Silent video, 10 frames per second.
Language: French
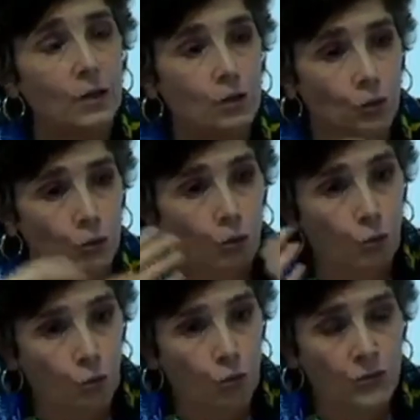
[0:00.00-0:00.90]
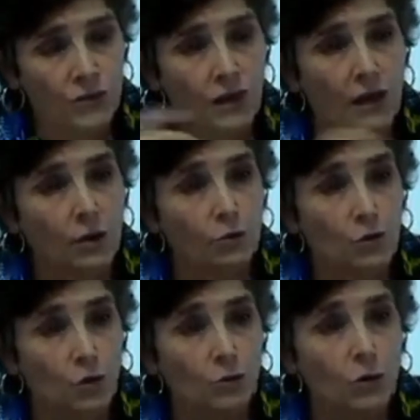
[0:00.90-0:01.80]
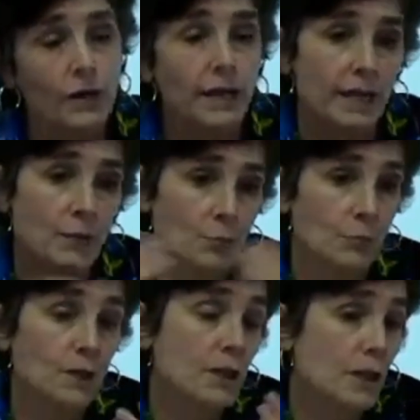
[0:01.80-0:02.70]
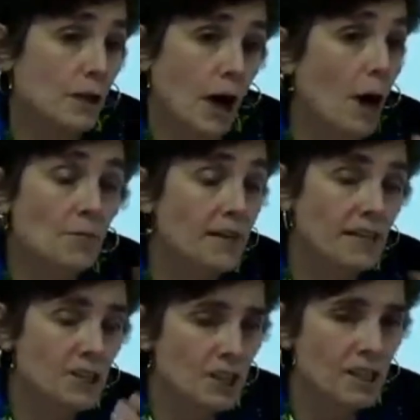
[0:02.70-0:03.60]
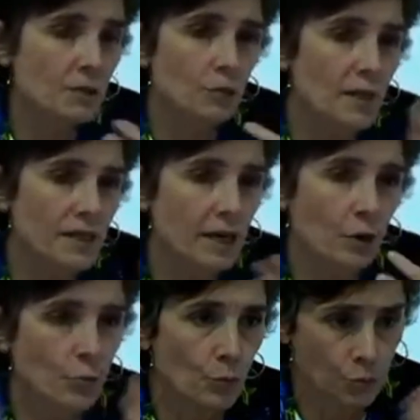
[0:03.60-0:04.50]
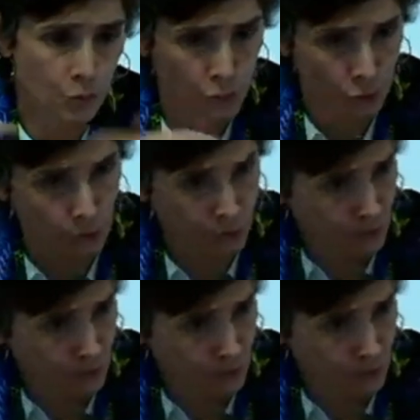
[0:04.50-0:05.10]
sur le coût que cela engendre, et puis aménager de manière un peu plus euh,